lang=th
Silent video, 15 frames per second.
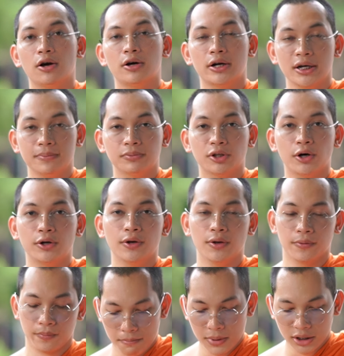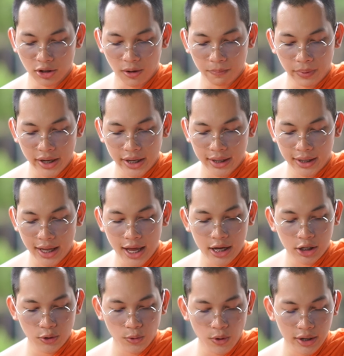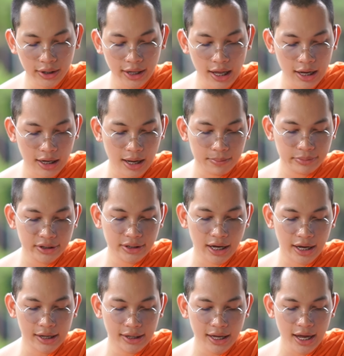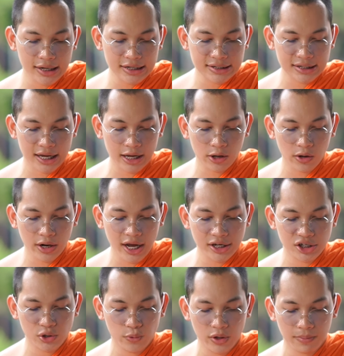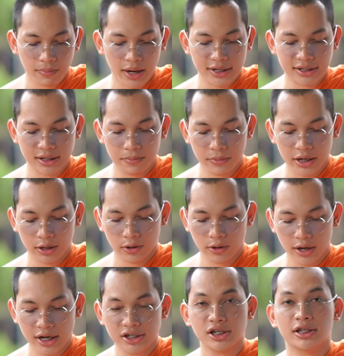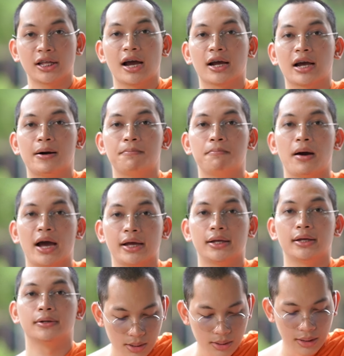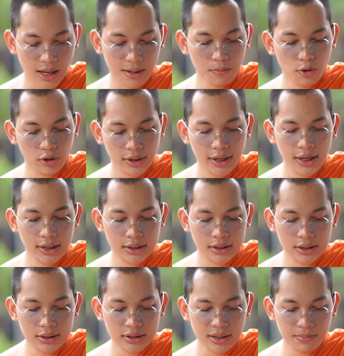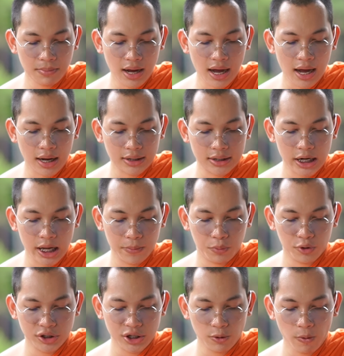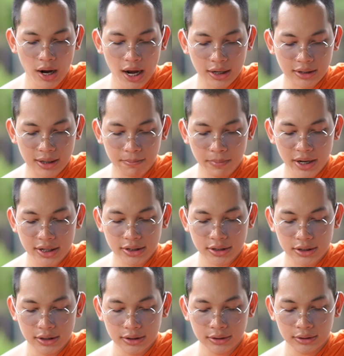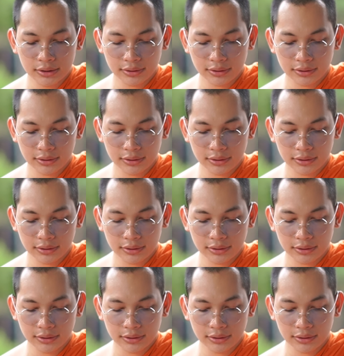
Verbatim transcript: ก็เริ่มต้นไม่ต้องไปแก้ดวงแก้กรรมที่ไหนแก้นิสัยก็ได้ชีวิตใหม่สำเร็จก็ได้ชะตากรรมใหม่ทั้งหมดนี้คือที่มาคือเหตุผลที่ว่าทำไมถึง